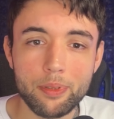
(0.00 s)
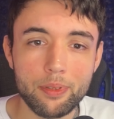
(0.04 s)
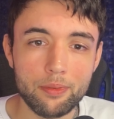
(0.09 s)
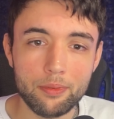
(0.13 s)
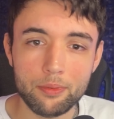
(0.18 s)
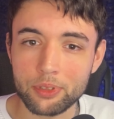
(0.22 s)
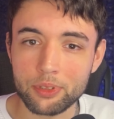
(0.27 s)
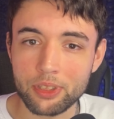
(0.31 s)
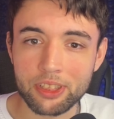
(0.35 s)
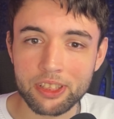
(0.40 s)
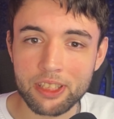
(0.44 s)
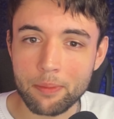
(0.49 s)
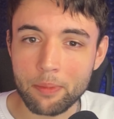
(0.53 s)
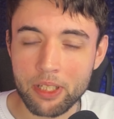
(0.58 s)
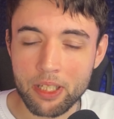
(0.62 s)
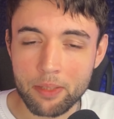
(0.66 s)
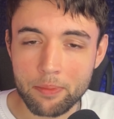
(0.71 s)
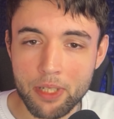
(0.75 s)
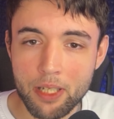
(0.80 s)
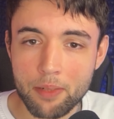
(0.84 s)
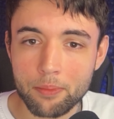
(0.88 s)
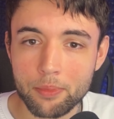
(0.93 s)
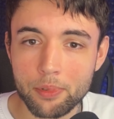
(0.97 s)
un sistema de
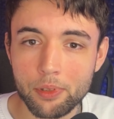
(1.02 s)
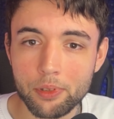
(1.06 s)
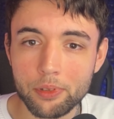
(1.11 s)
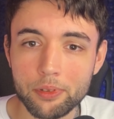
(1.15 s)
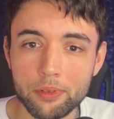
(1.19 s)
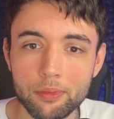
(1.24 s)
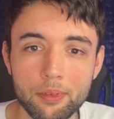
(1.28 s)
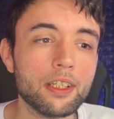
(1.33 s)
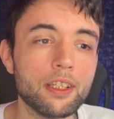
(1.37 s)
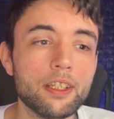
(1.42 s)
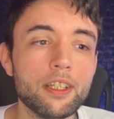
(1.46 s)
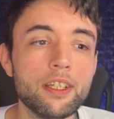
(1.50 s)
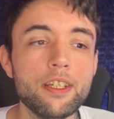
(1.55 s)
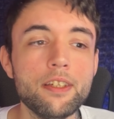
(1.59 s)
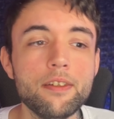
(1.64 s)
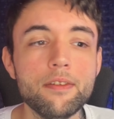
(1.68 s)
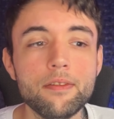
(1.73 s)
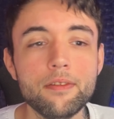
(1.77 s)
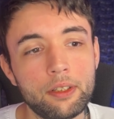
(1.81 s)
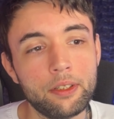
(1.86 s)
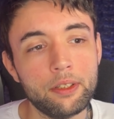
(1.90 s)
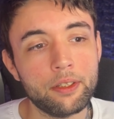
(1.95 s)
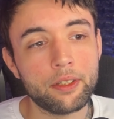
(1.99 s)
miembros
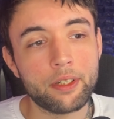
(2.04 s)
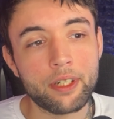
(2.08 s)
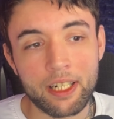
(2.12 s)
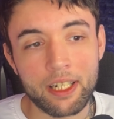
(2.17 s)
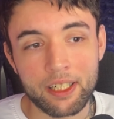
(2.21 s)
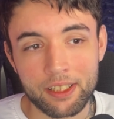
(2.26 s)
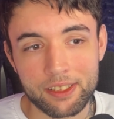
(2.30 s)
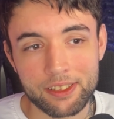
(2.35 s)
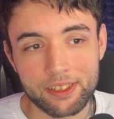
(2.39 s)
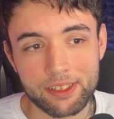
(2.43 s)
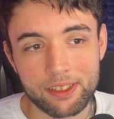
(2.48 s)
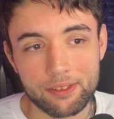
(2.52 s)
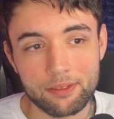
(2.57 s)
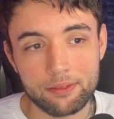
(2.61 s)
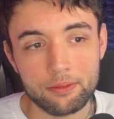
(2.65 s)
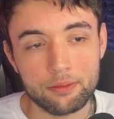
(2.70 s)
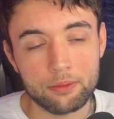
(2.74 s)
y ranks,